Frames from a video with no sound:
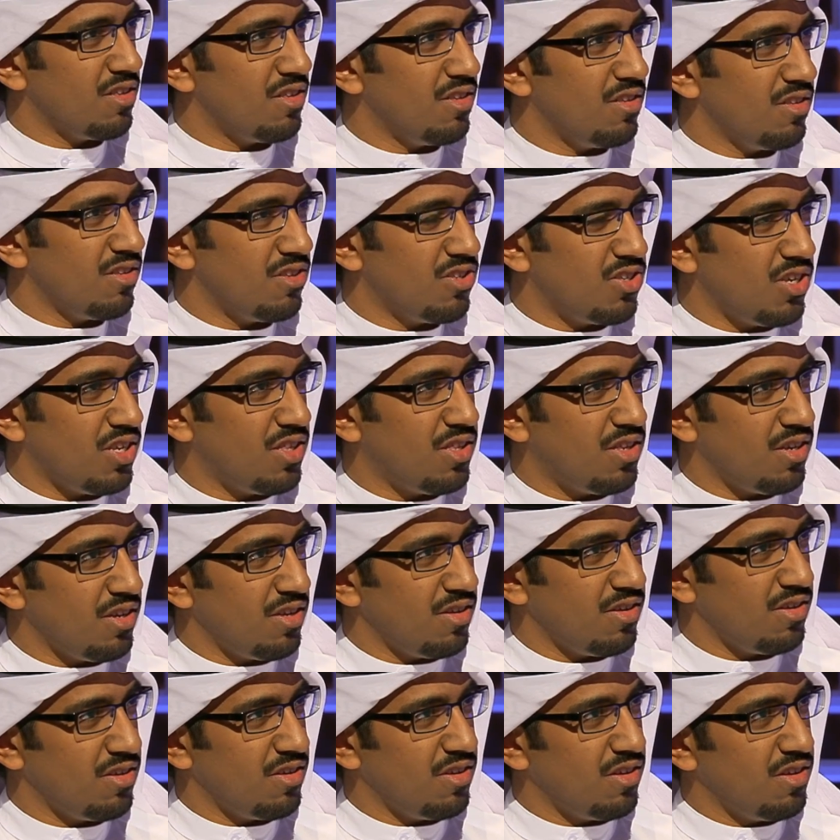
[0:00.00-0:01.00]

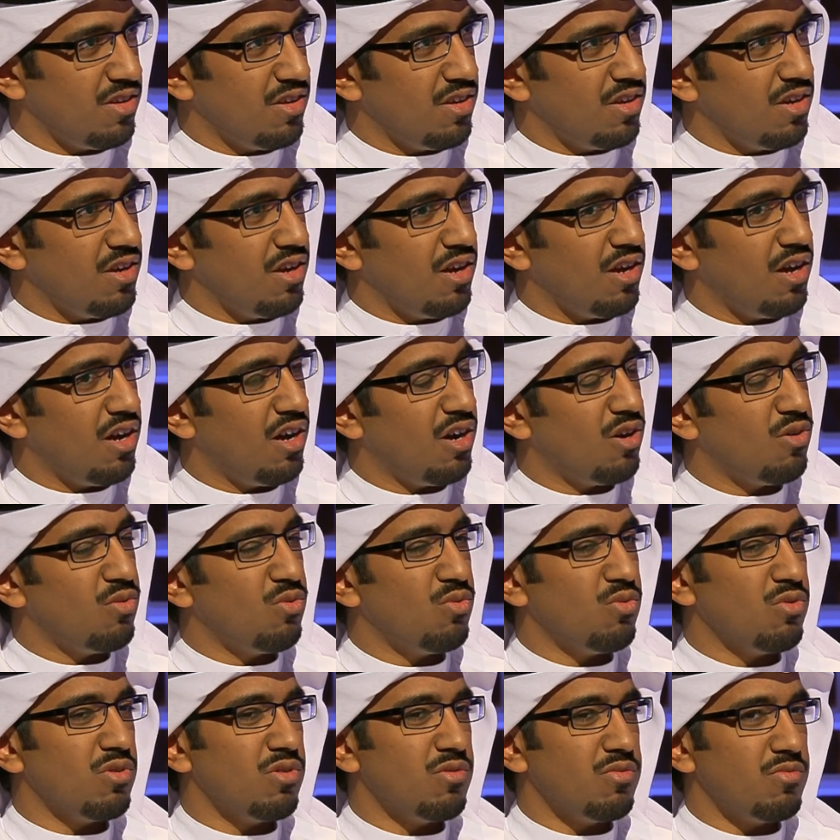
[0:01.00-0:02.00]
سته
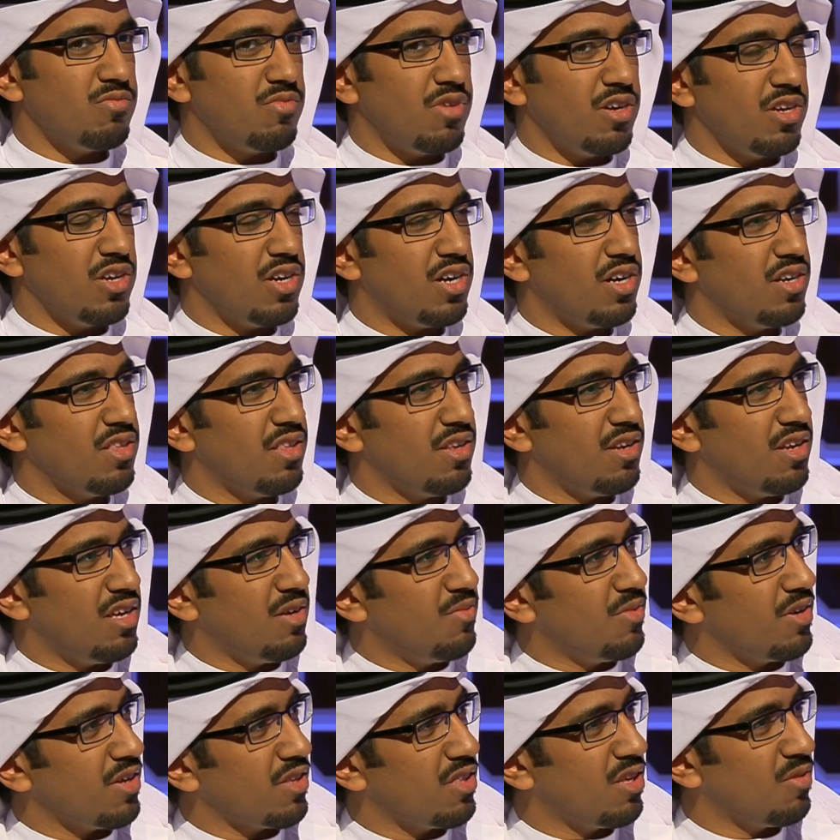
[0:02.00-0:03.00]
او ما يعادلها
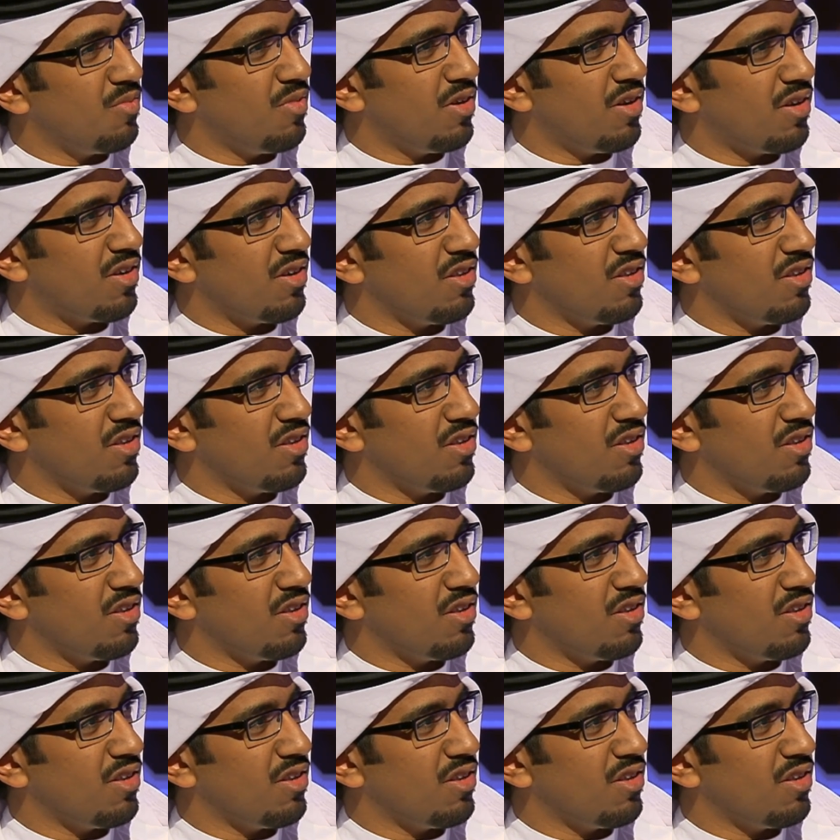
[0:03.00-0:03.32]
من اختبار